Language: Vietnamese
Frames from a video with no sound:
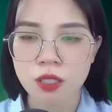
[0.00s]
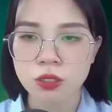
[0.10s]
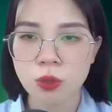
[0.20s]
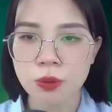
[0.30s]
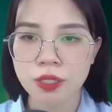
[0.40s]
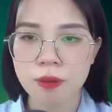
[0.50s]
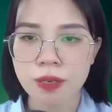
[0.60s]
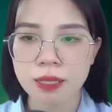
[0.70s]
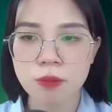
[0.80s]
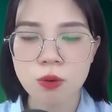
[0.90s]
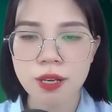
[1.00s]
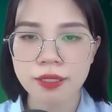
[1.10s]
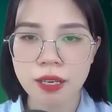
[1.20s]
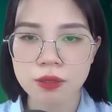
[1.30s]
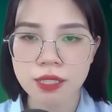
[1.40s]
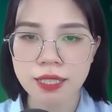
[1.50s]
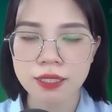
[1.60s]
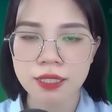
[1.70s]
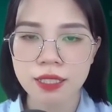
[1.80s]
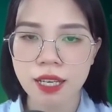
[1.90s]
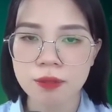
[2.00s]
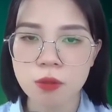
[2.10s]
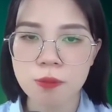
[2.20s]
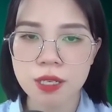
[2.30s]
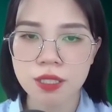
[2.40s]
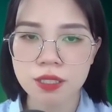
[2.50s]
Tôi cầm lấy một quả táo xanh, cắn một miếng